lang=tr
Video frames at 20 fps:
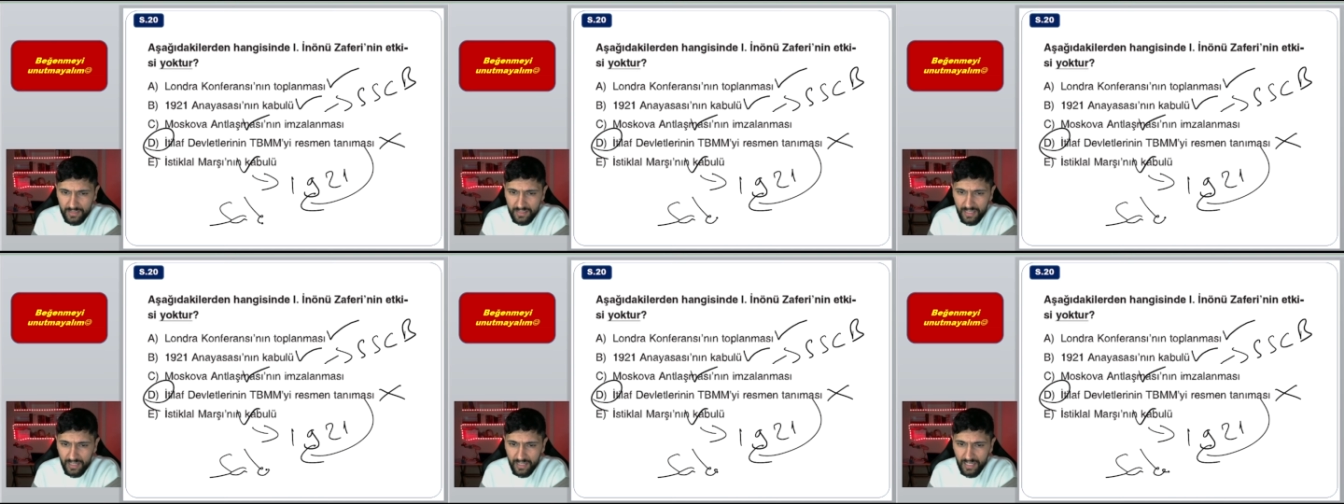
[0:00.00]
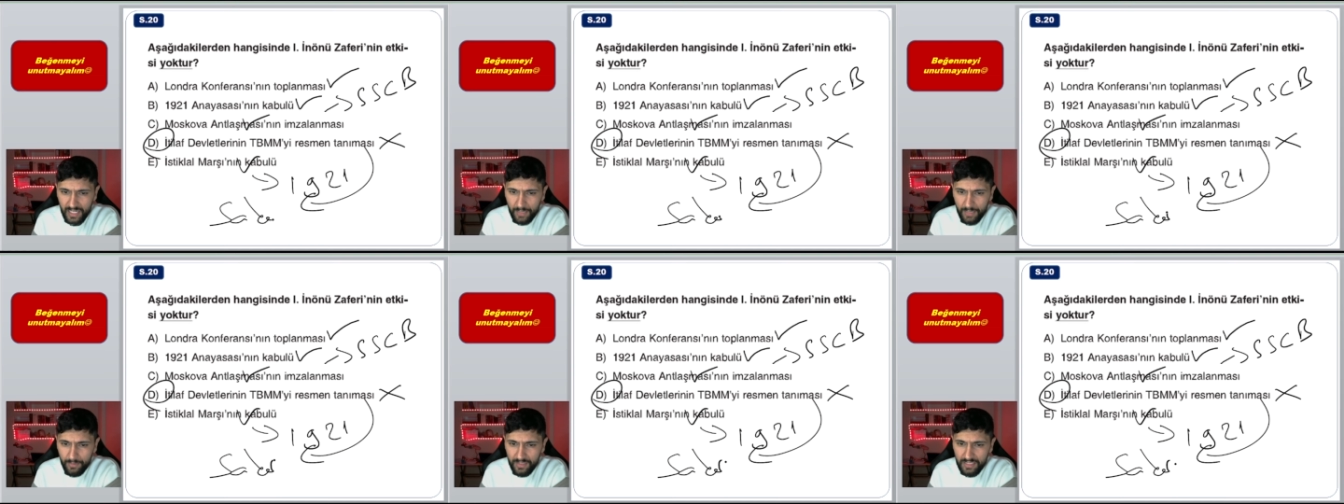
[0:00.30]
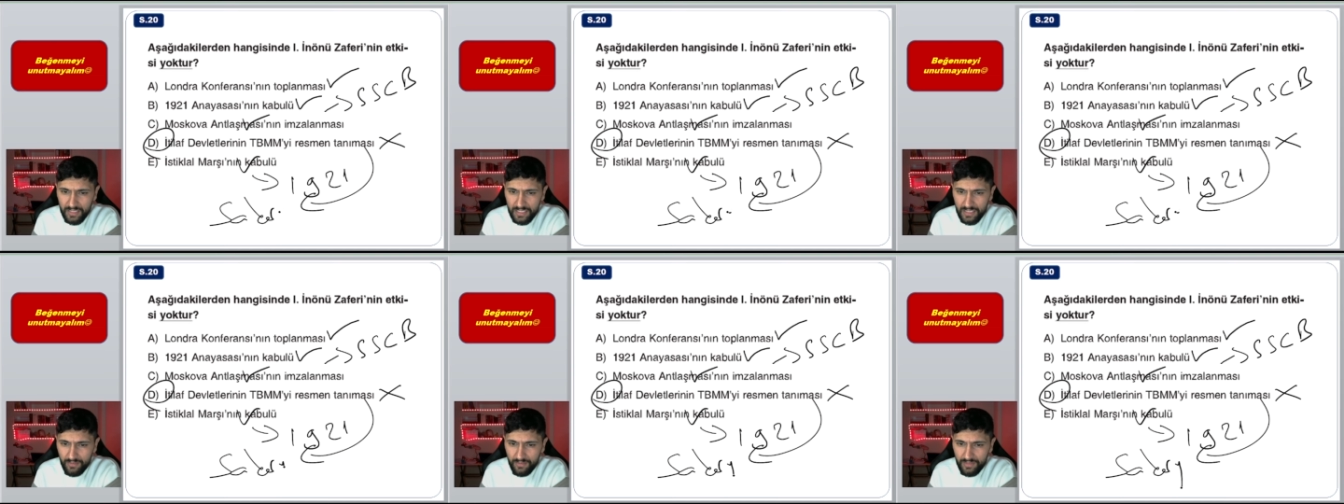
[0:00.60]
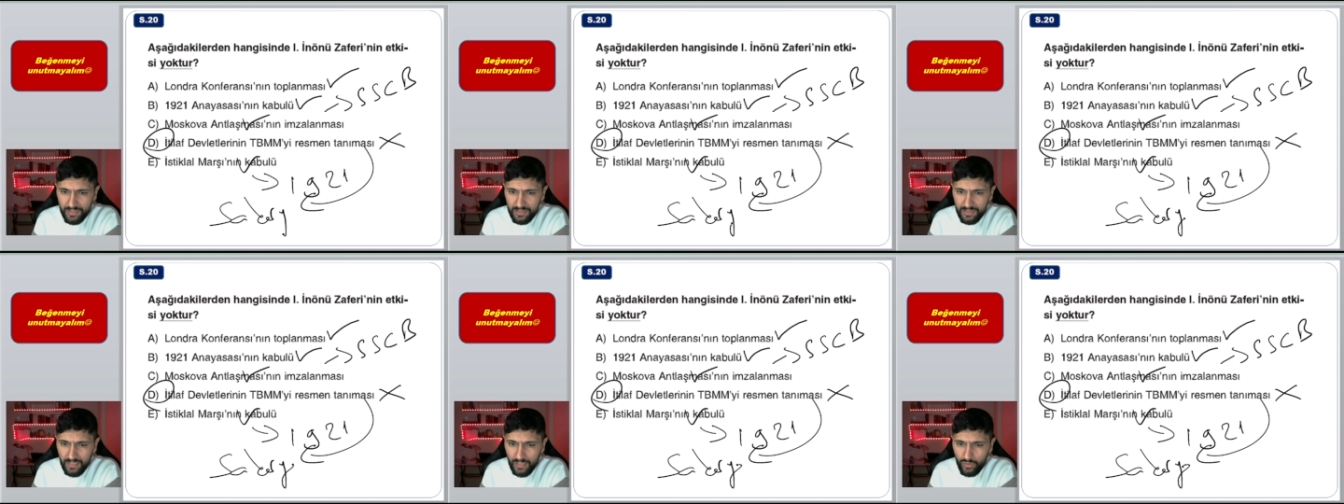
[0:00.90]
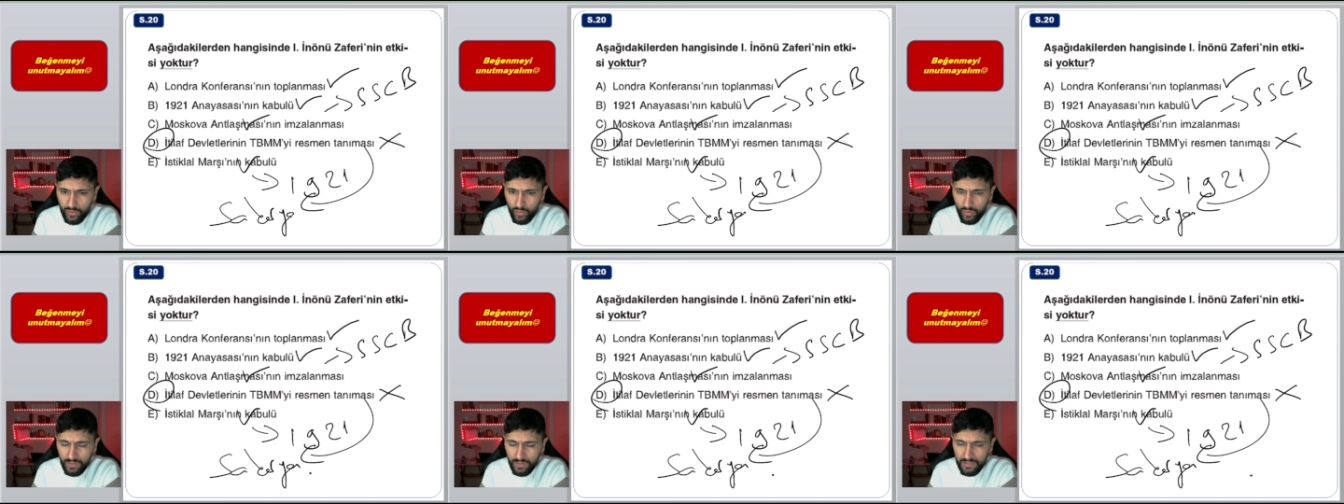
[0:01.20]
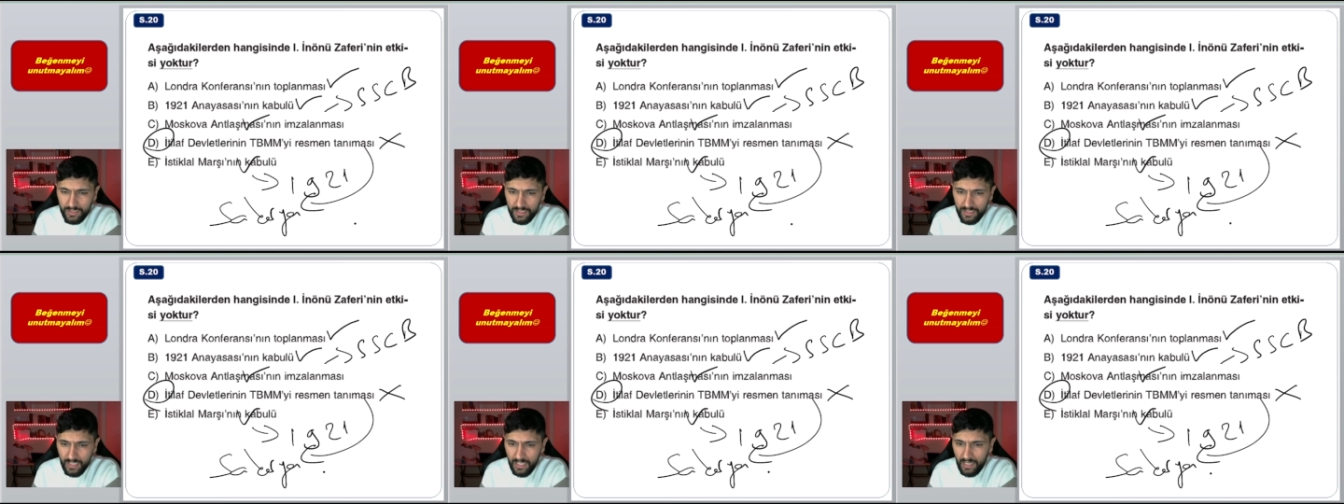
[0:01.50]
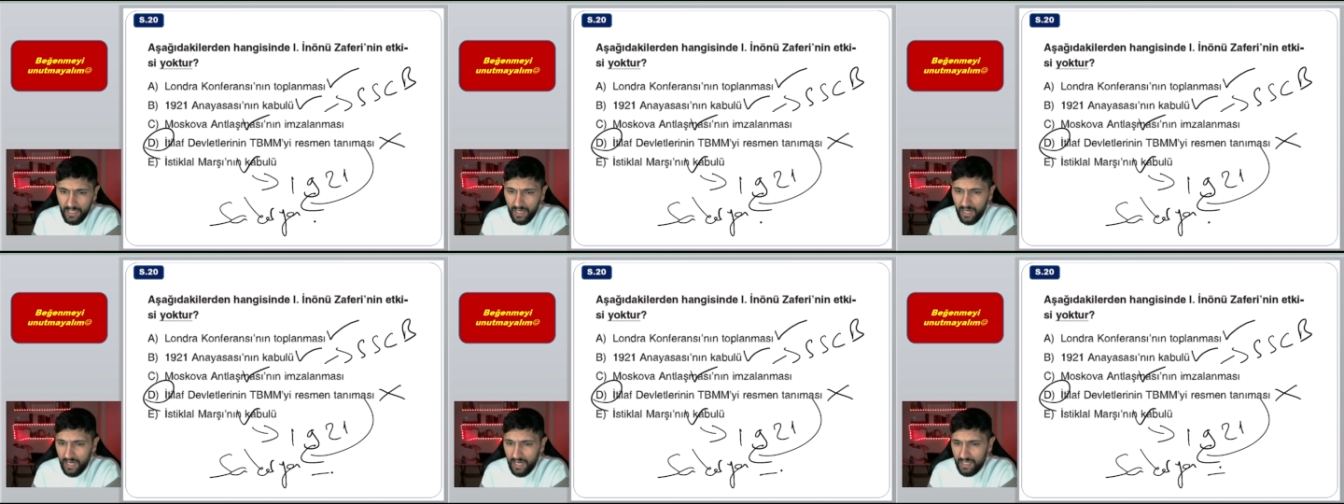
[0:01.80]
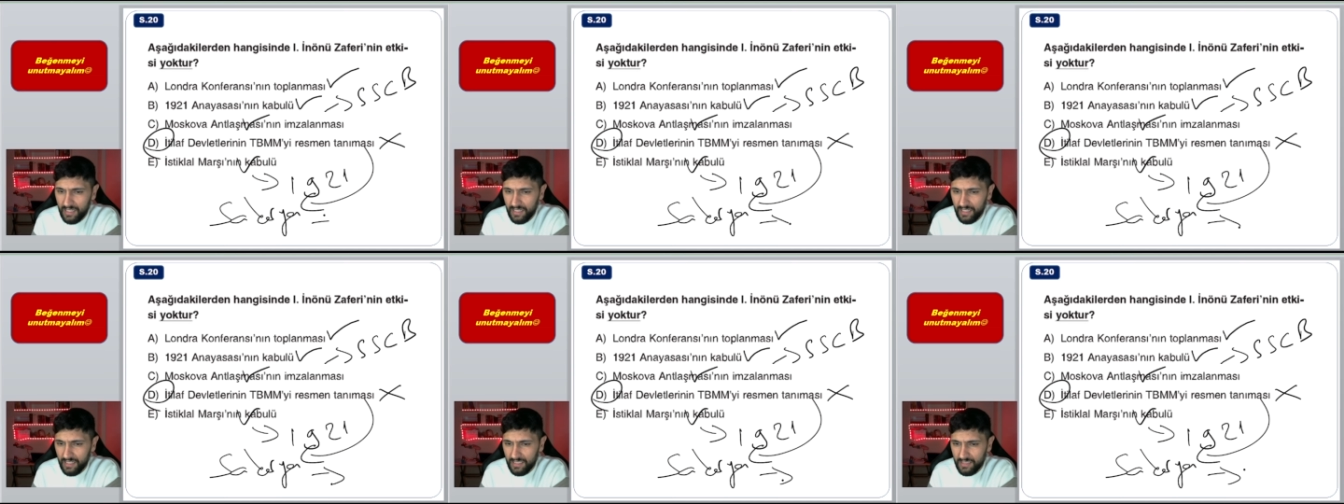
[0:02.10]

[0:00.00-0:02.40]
Sakarya Meydan Savaşı'ndan sonradır. Ankara